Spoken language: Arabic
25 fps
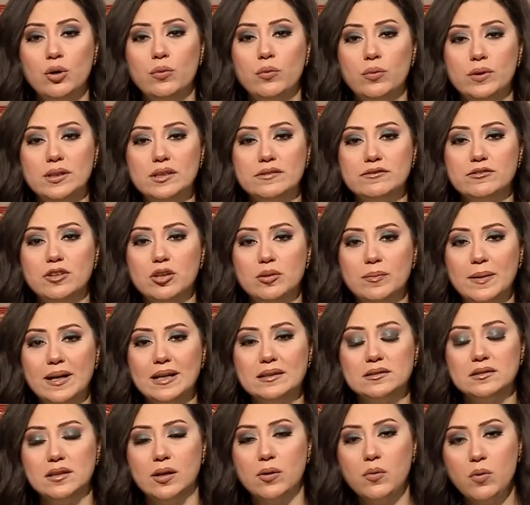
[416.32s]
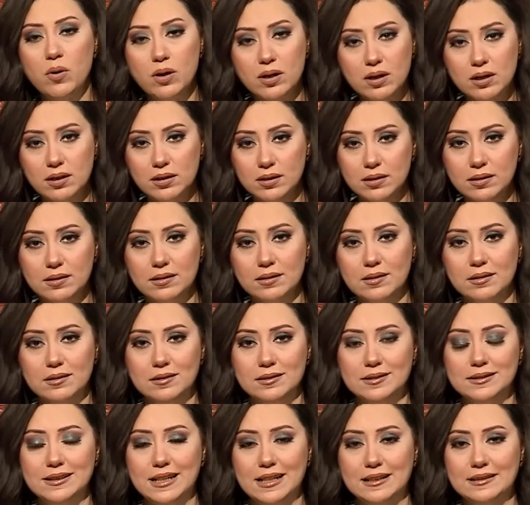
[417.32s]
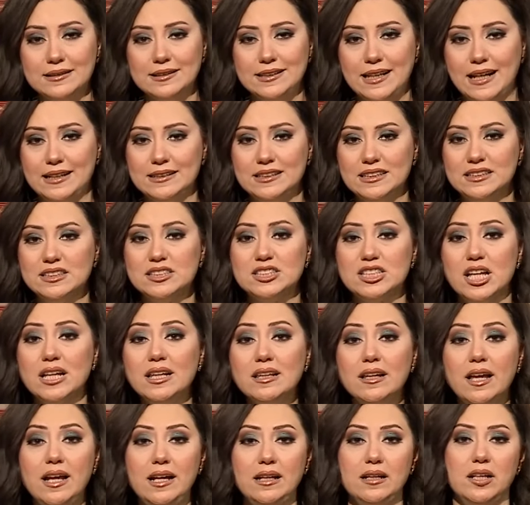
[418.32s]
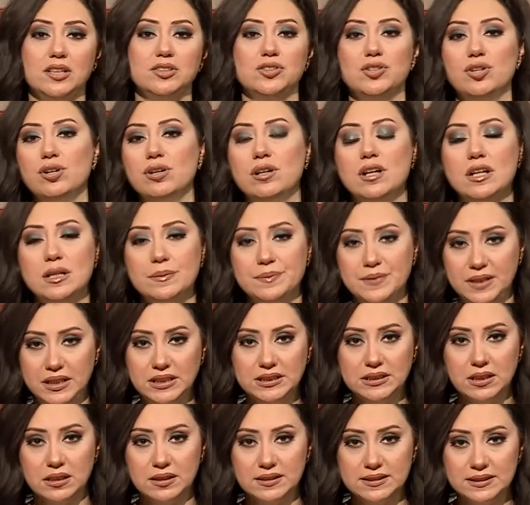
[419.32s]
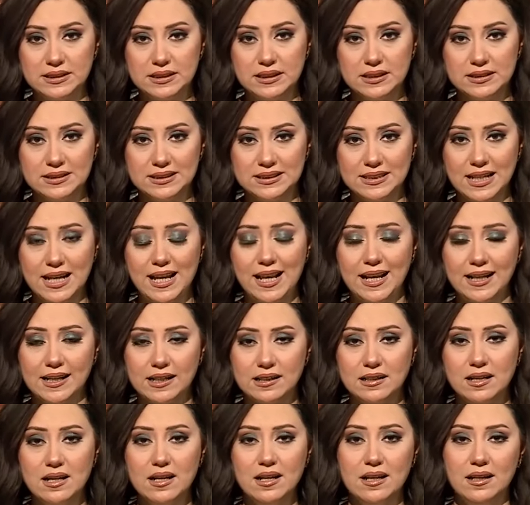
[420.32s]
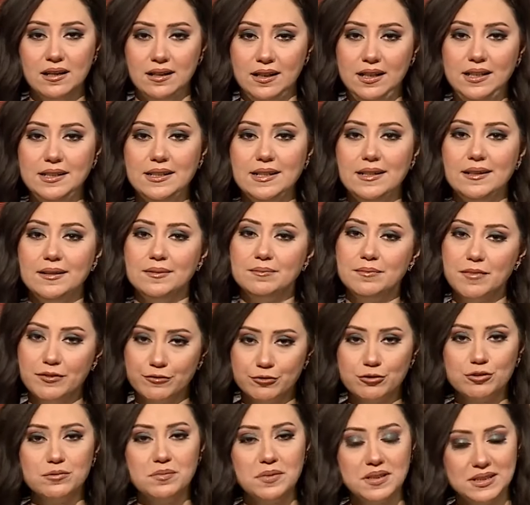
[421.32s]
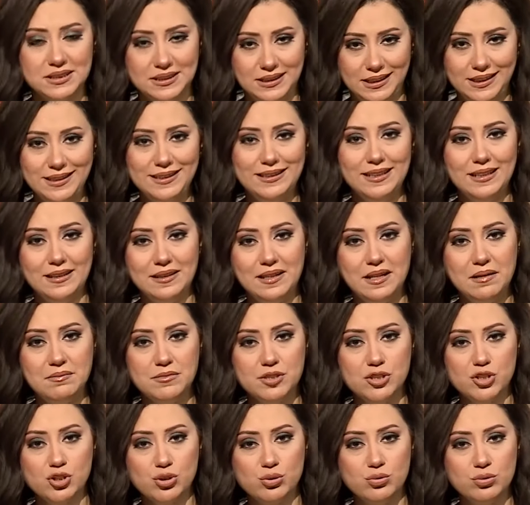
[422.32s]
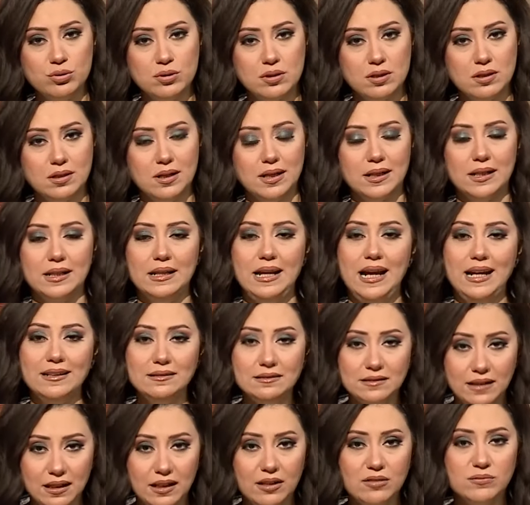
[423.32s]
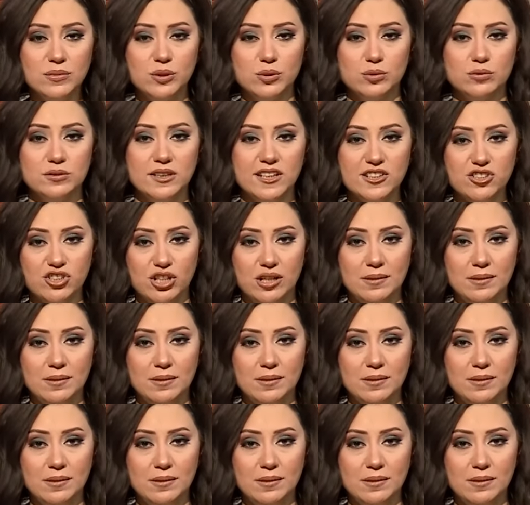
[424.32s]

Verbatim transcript: ونفضل بقى ندور آه، يعني نصلح الاضرار اللي بتحصل دي ازاي لكن احنا المفروض بنستعد لده من شهور لكن حتى لو ما كناش